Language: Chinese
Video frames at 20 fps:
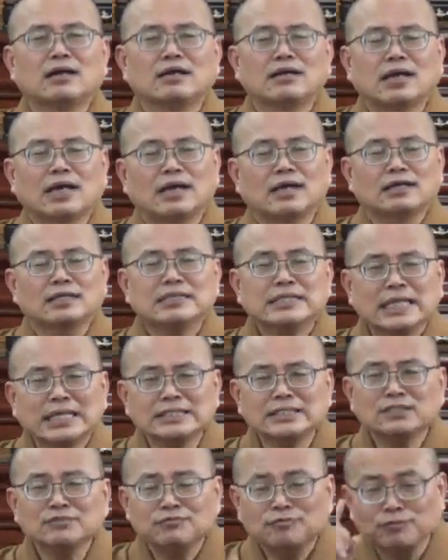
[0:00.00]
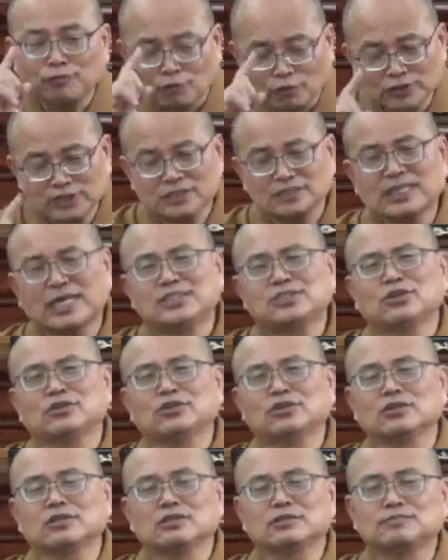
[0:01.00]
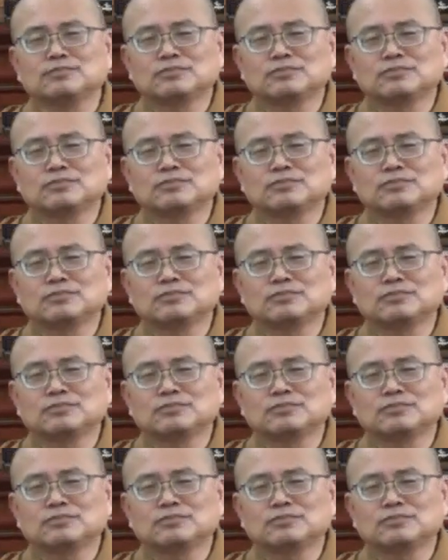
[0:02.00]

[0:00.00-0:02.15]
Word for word: 那但是佛时代就有了。